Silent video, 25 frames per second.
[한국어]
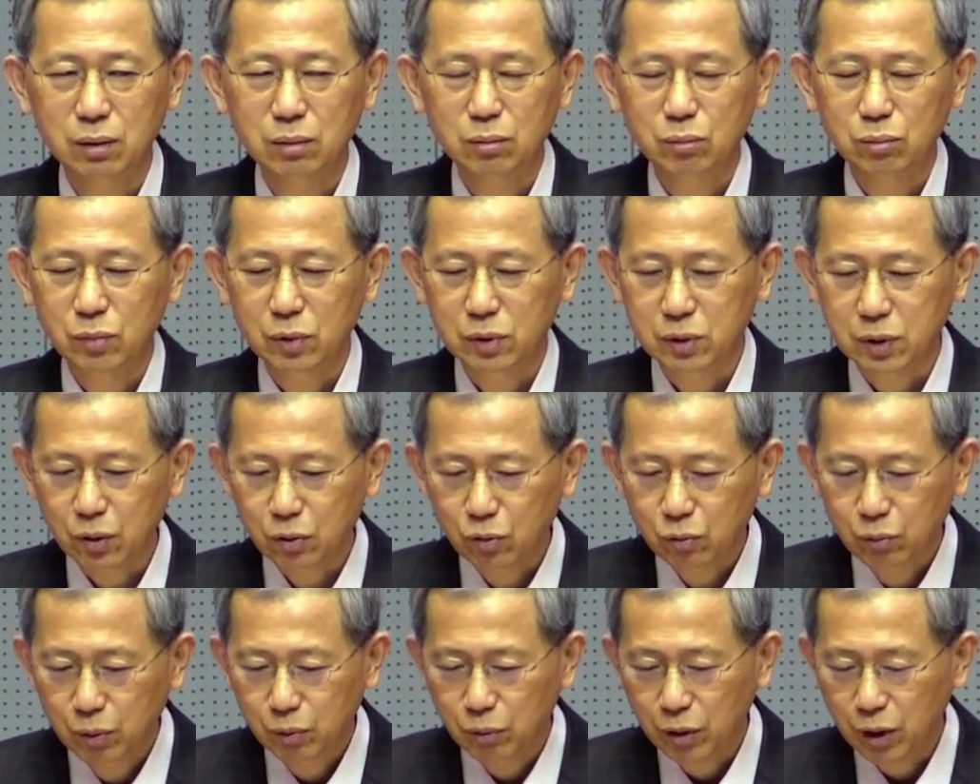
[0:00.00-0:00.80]
뭐
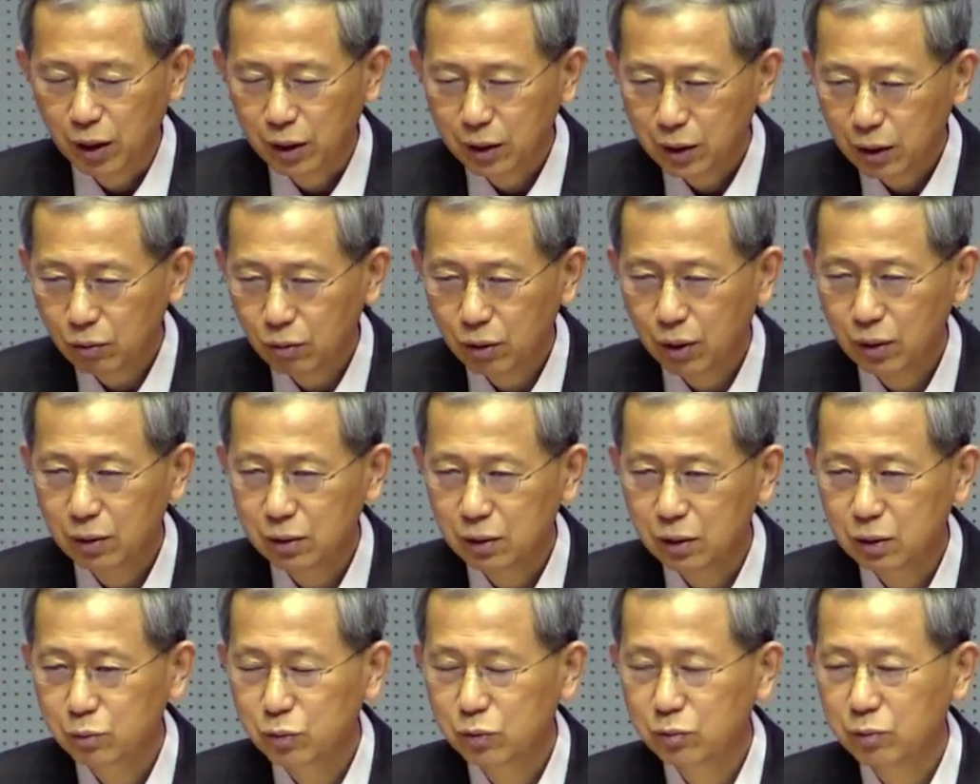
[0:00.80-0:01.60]
자꾸만 뭐 하라고 하는
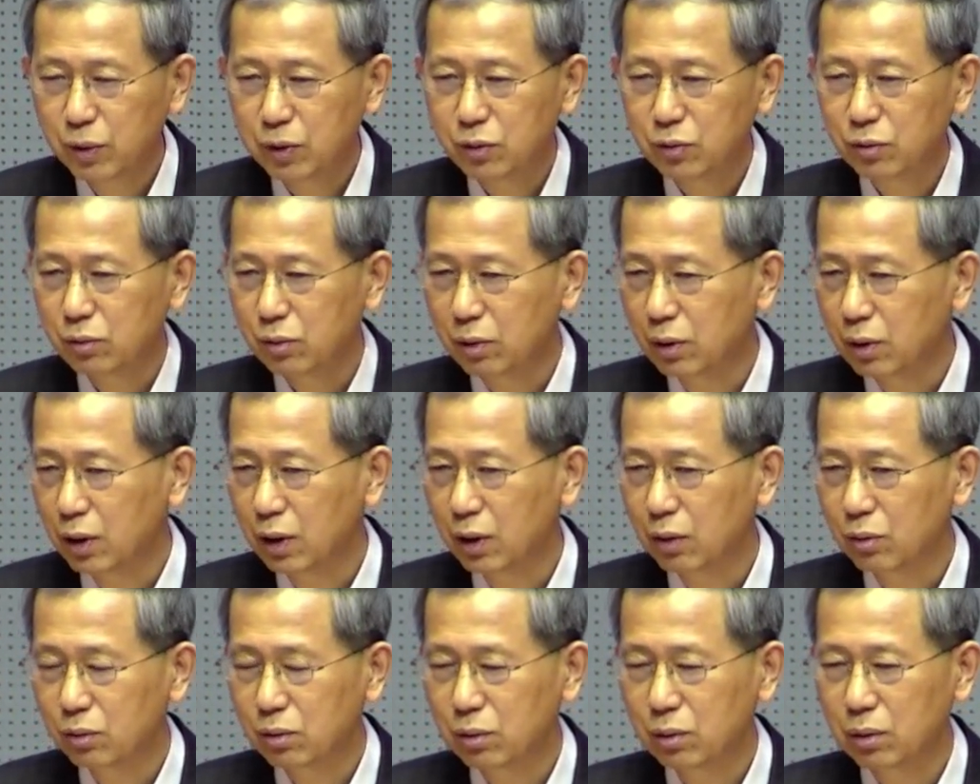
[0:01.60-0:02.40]
의무만 주거나
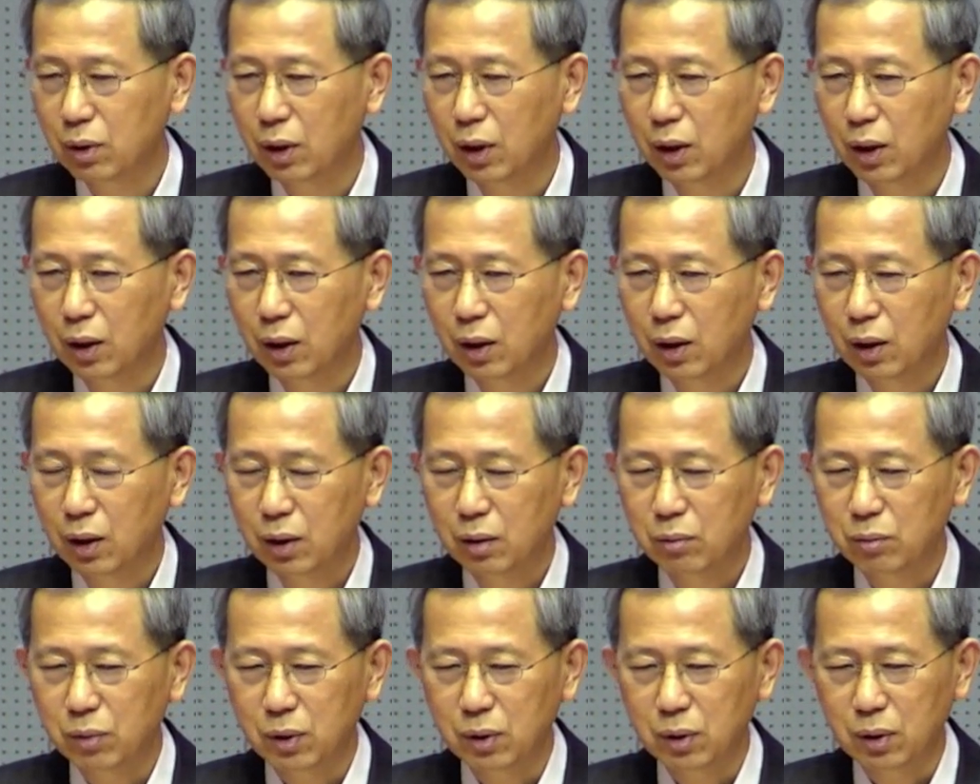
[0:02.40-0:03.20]
혹은
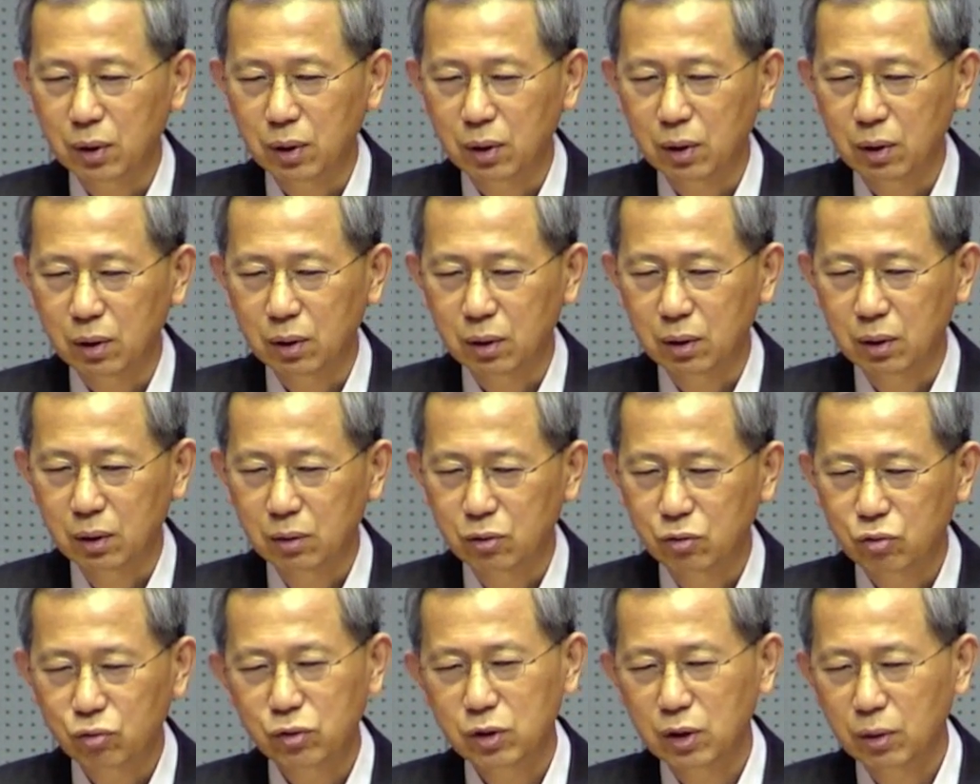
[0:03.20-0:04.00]
뭐 이렇게
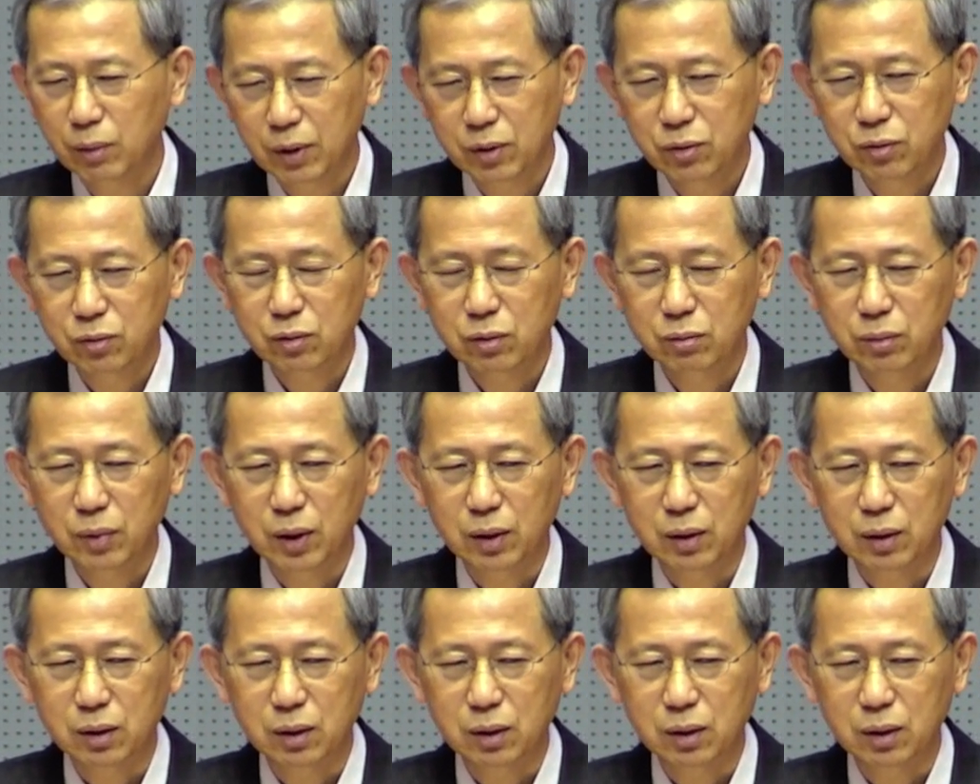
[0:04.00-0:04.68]
숙제만 주고 막